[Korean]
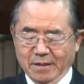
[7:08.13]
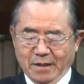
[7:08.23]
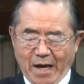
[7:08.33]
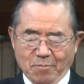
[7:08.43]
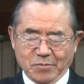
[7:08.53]

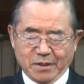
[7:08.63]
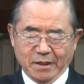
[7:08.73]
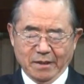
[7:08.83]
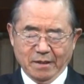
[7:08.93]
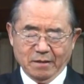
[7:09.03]

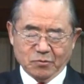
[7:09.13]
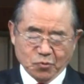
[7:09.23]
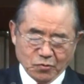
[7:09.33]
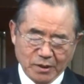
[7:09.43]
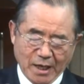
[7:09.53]
함께
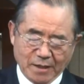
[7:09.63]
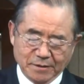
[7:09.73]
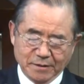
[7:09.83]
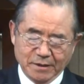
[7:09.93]
죽어야 하는